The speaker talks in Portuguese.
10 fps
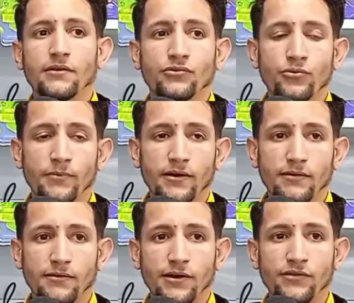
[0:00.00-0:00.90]
do
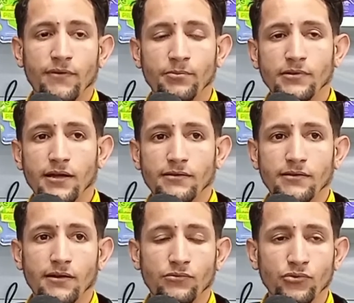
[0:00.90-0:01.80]
mês, a gente vai poder
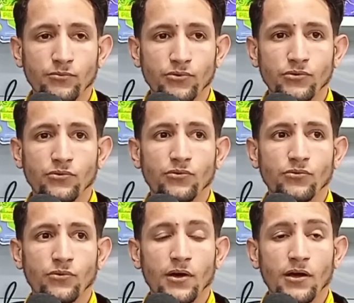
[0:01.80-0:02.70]
atender a todo mundo
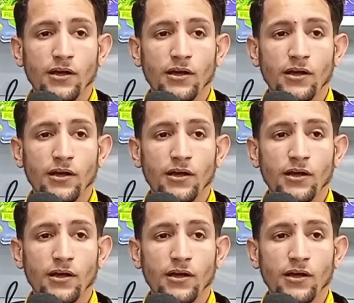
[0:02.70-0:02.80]
com